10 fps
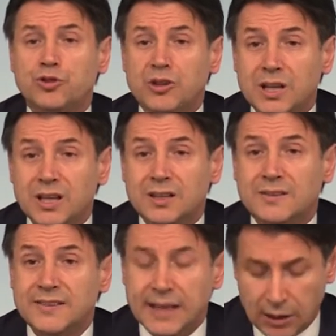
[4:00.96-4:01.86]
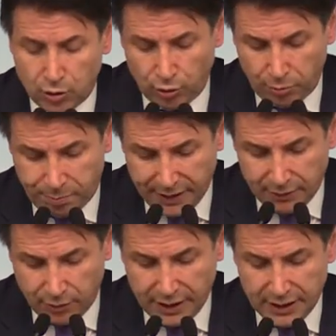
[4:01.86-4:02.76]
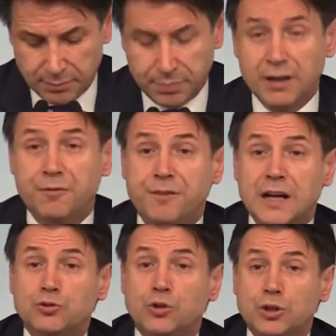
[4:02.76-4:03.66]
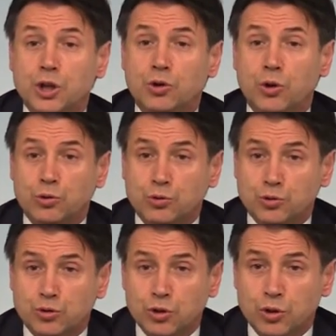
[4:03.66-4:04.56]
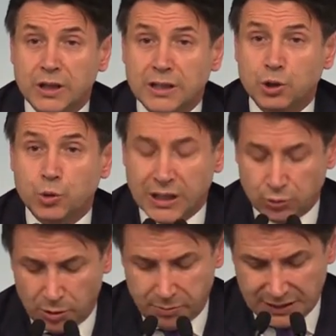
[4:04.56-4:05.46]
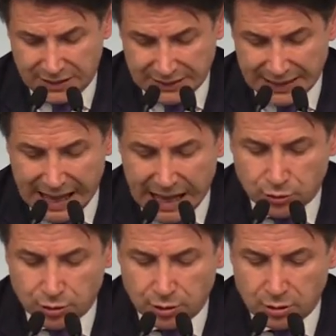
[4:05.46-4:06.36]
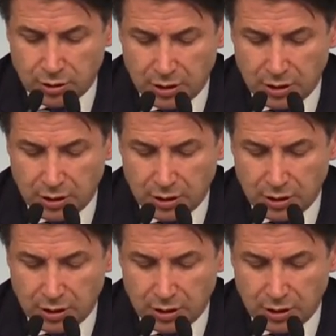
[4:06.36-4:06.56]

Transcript: Siri sia colpevole per il fatto di corruzione di cui è attualmente indagato.